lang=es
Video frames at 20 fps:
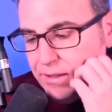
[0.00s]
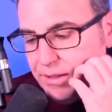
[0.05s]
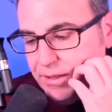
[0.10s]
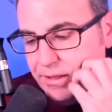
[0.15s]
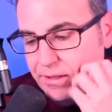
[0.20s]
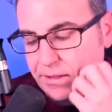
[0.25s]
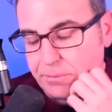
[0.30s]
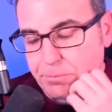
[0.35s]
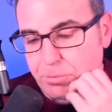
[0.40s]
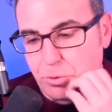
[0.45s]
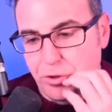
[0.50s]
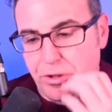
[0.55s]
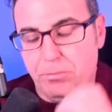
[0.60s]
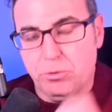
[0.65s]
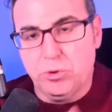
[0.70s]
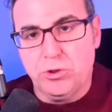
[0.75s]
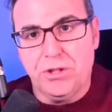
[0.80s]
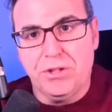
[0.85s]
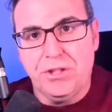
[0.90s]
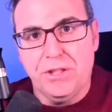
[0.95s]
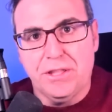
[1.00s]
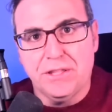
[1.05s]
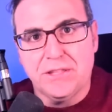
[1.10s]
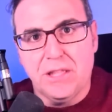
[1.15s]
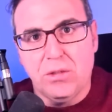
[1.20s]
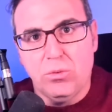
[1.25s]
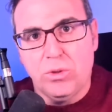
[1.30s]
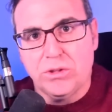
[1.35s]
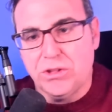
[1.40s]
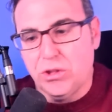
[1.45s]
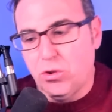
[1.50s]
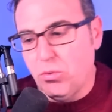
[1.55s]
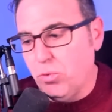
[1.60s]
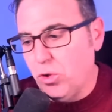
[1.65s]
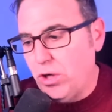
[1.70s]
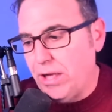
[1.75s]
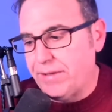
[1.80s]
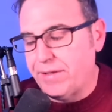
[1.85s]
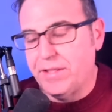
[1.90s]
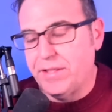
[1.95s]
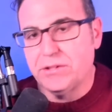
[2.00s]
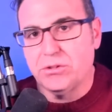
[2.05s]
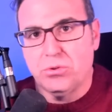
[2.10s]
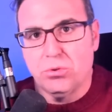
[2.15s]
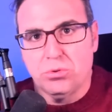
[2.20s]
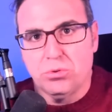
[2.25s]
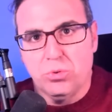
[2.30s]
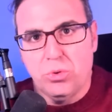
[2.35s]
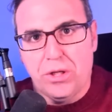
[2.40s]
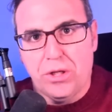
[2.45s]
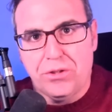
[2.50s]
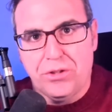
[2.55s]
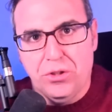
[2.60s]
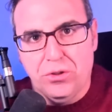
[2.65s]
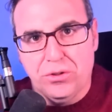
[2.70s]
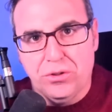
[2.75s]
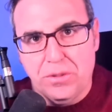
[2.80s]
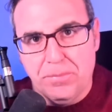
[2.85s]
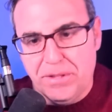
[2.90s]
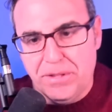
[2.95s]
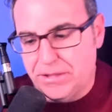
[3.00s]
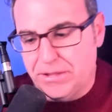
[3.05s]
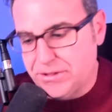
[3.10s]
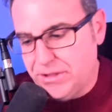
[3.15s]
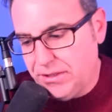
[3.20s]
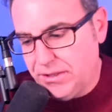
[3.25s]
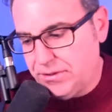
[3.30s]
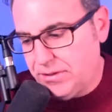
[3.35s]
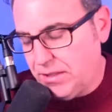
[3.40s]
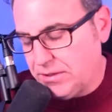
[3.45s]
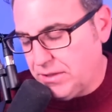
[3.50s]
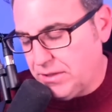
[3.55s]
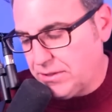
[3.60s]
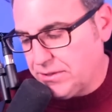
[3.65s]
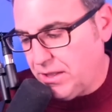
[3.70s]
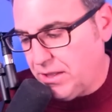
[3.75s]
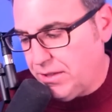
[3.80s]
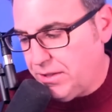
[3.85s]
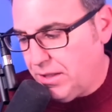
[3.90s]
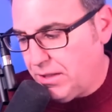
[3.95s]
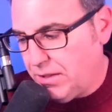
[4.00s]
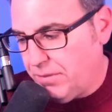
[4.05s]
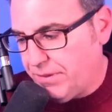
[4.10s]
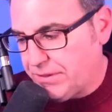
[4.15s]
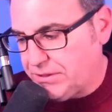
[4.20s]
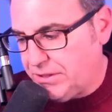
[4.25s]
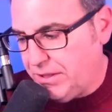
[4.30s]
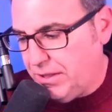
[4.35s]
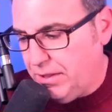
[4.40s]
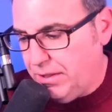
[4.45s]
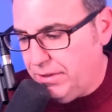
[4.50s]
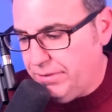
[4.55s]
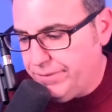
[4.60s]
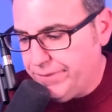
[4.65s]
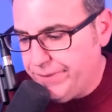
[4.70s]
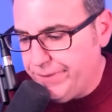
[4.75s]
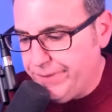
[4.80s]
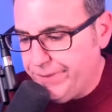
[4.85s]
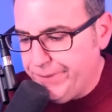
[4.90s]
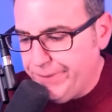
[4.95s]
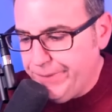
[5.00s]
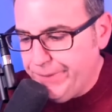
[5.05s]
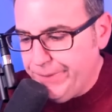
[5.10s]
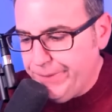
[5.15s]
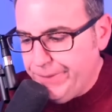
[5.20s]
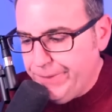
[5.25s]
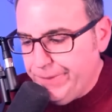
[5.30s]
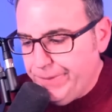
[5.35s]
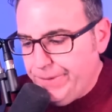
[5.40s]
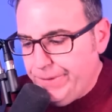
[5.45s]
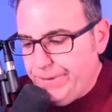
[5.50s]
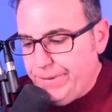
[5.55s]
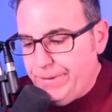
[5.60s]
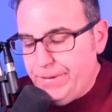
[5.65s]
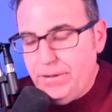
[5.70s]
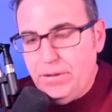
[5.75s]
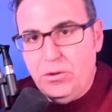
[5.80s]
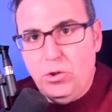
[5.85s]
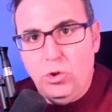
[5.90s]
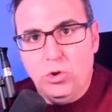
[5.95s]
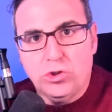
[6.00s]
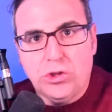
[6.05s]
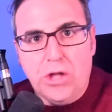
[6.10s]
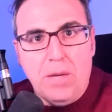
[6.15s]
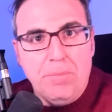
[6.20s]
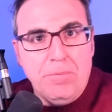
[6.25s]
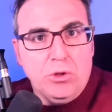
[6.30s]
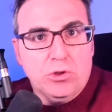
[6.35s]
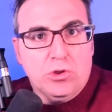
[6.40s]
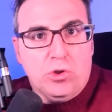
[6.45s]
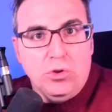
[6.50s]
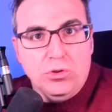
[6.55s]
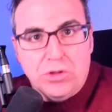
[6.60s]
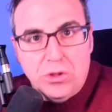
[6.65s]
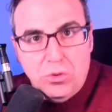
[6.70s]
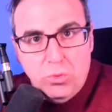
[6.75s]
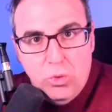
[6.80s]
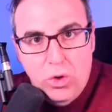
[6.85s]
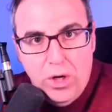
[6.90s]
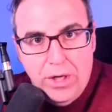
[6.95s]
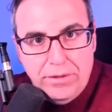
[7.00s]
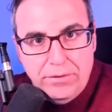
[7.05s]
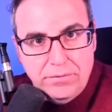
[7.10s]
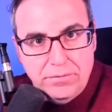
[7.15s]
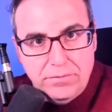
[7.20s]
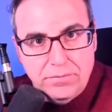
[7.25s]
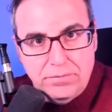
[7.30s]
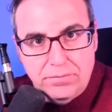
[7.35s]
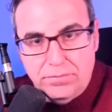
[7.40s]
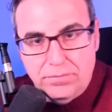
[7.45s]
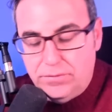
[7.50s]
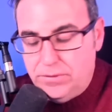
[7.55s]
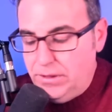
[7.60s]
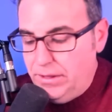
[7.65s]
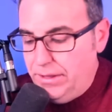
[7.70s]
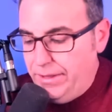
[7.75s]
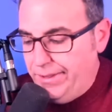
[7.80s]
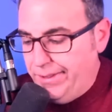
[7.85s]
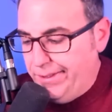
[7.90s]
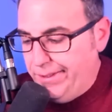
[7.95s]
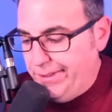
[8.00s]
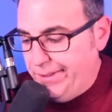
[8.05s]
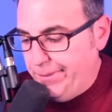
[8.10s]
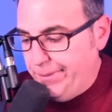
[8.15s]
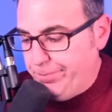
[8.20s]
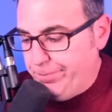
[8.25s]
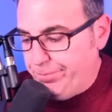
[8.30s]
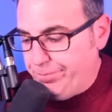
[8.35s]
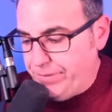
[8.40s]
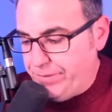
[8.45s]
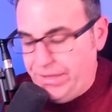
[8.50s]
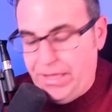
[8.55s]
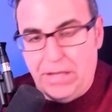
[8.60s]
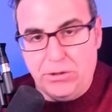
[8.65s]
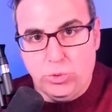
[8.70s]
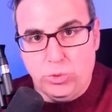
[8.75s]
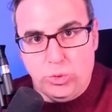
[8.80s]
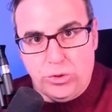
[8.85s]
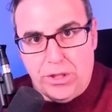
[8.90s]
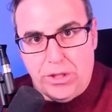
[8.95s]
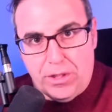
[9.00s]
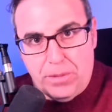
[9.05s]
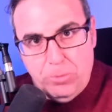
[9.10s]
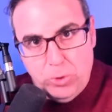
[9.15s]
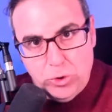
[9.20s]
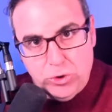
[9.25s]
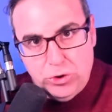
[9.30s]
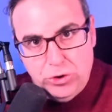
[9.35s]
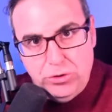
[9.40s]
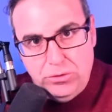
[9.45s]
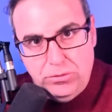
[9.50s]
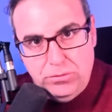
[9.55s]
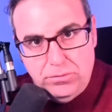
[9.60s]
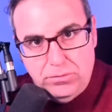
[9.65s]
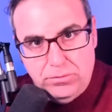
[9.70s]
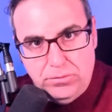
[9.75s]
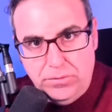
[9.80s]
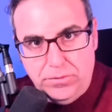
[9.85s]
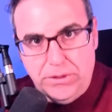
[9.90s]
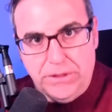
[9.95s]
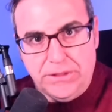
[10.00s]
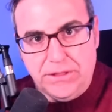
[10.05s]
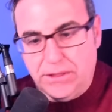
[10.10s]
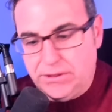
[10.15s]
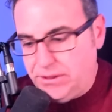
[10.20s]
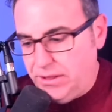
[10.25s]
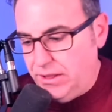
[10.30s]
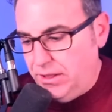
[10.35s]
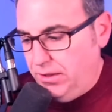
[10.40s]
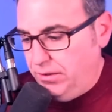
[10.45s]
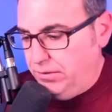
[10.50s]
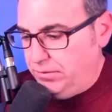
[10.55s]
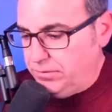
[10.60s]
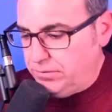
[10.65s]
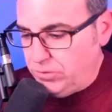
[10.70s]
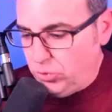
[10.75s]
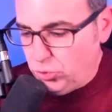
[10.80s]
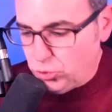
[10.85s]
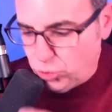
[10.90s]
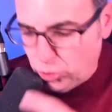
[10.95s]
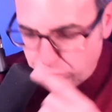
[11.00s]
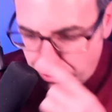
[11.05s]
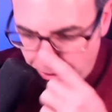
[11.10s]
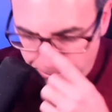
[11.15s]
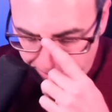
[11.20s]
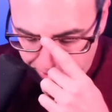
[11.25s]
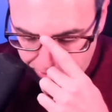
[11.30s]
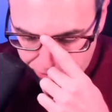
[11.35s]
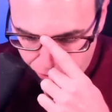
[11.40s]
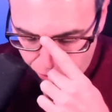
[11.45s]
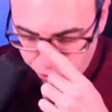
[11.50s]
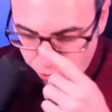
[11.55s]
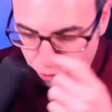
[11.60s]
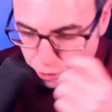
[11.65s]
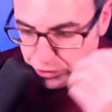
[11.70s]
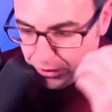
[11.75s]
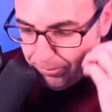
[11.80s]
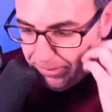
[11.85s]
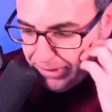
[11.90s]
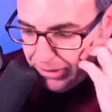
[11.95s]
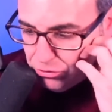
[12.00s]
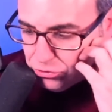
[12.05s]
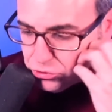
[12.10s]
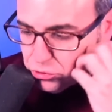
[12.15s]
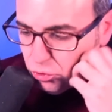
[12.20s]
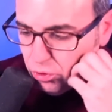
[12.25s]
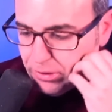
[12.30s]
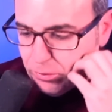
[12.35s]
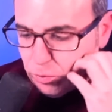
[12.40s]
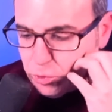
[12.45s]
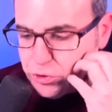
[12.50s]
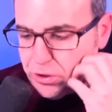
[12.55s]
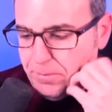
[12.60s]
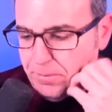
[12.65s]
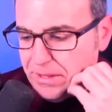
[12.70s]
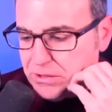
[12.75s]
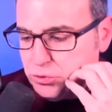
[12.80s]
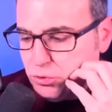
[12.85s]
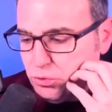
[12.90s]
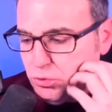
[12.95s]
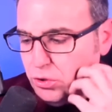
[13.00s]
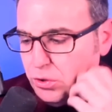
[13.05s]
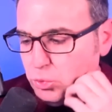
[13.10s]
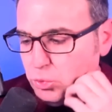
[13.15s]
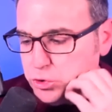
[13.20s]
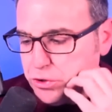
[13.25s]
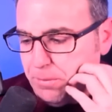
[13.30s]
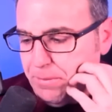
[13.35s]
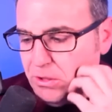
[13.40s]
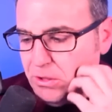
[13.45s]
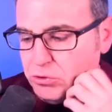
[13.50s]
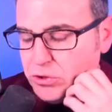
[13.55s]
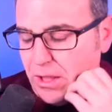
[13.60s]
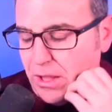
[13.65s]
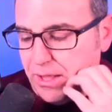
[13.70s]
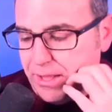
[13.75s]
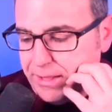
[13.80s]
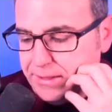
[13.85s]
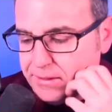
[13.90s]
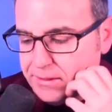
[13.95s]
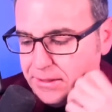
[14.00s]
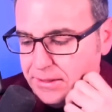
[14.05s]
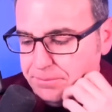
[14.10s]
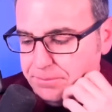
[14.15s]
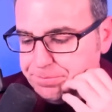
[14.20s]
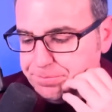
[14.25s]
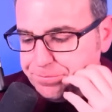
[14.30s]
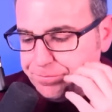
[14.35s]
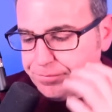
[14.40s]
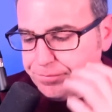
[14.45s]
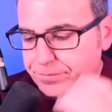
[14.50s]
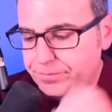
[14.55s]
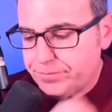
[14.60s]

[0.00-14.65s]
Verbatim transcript: Eh, podríamos decir que es algo así como la reestructuración de Mediaset tras la salida de Basile. Los cambios continúan, em, ya es un terremoto, es así, os guste más o os guste menos, o le guste más o no le guste menos a la gente.